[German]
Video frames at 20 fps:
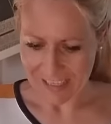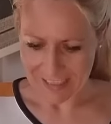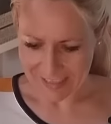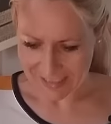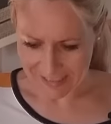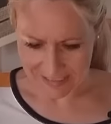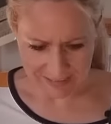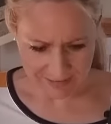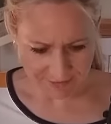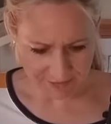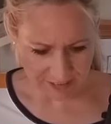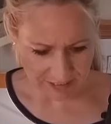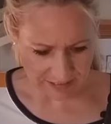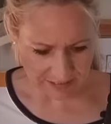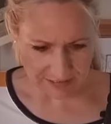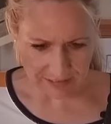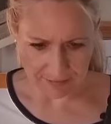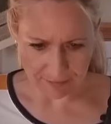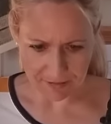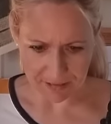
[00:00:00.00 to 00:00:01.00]
Das ist
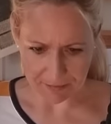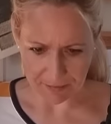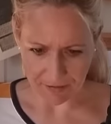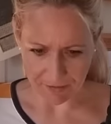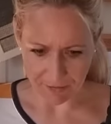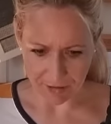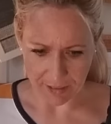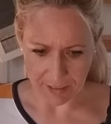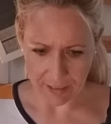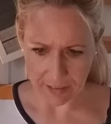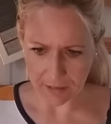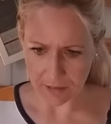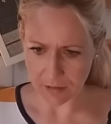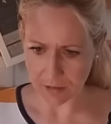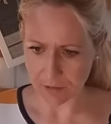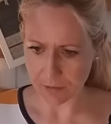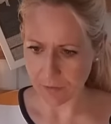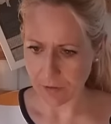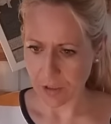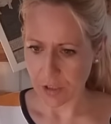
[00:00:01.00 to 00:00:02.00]
fertig, das mache ich mal weg
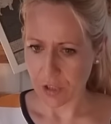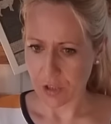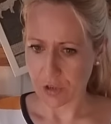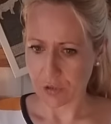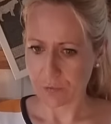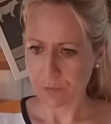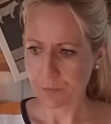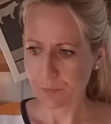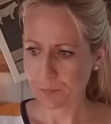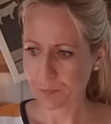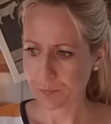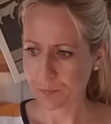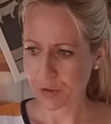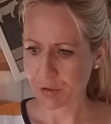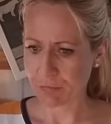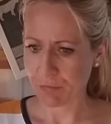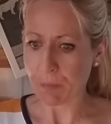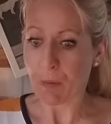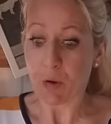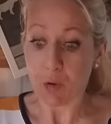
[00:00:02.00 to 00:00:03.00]

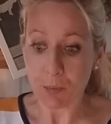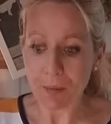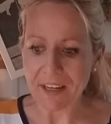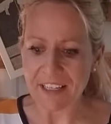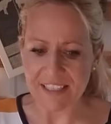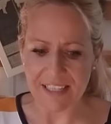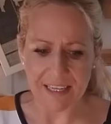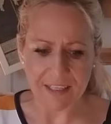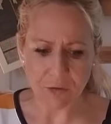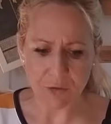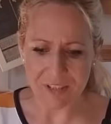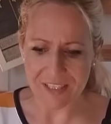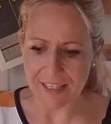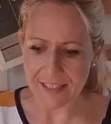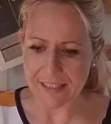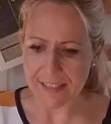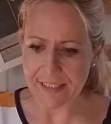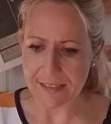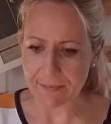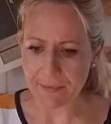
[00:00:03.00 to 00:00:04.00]
schwupp. Übrigens hat uns
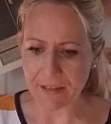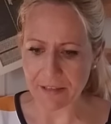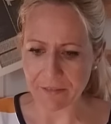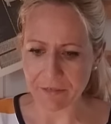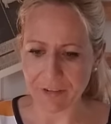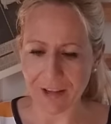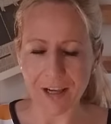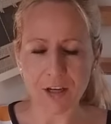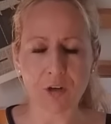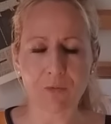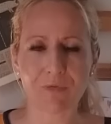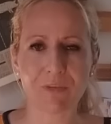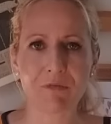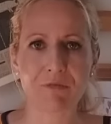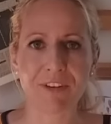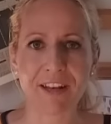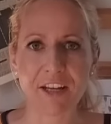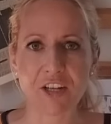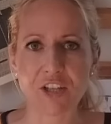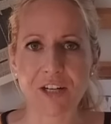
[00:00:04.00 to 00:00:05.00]
letztens jemand gefragt, ob wir
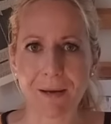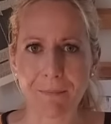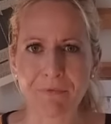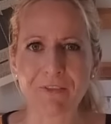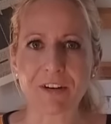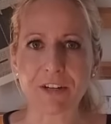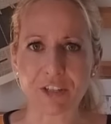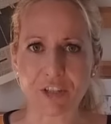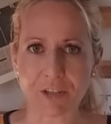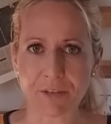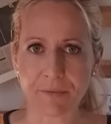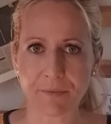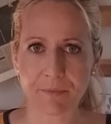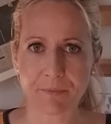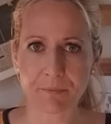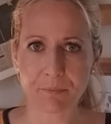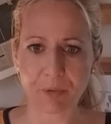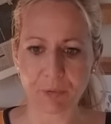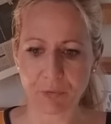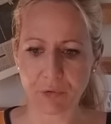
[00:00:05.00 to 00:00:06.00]
Fleisch abwaschen,
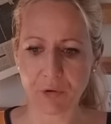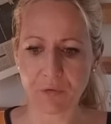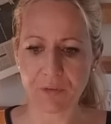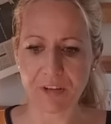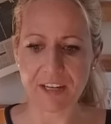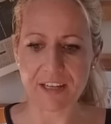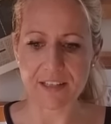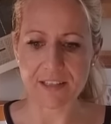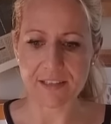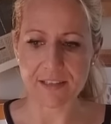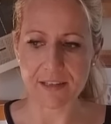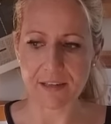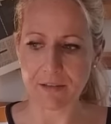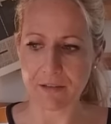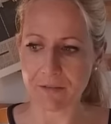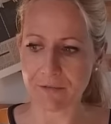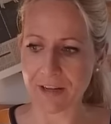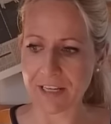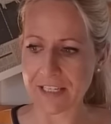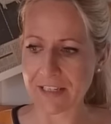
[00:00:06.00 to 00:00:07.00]
bevor wir das
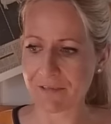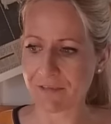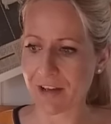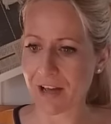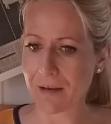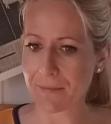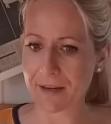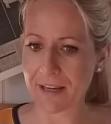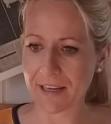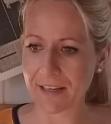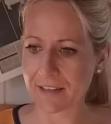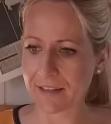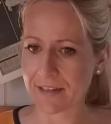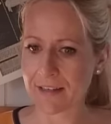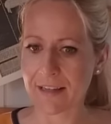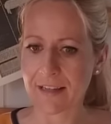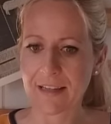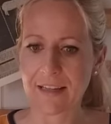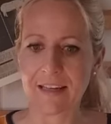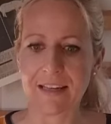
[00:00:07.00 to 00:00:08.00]
äh, weiterverarbeiten.